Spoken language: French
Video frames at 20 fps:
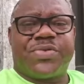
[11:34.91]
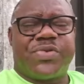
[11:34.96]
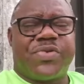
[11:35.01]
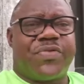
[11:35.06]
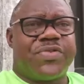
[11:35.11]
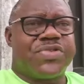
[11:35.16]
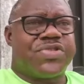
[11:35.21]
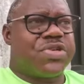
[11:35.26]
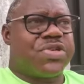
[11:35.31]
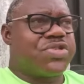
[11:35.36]
nous
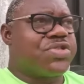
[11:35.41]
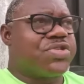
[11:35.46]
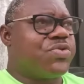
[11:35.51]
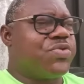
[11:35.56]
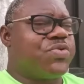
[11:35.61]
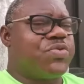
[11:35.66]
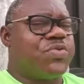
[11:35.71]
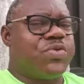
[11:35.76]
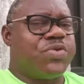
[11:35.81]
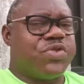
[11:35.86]
devons changer
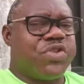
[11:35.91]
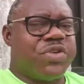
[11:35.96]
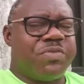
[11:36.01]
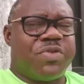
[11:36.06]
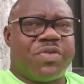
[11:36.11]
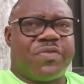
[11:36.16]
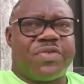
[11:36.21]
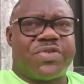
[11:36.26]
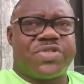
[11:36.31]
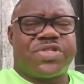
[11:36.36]
nos coutumes,
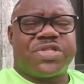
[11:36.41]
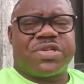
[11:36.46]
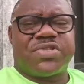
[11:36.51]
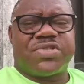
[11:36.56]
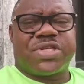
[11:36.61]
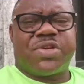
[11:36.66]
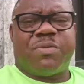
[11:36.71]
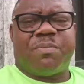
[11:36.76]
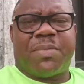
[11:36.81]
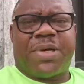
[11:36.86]
nous devons
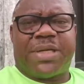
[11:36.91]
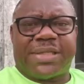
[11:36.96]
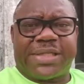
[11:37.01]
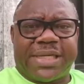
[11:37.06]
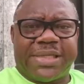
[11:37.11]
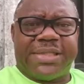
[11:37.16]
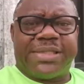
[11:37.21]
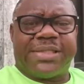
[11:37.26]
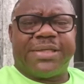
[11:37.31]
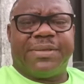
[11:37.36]
changer nos
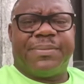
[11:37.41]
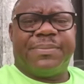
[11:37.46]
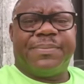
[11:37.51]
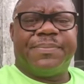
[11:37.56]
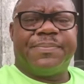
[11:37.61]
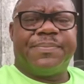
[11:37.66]
mentalités.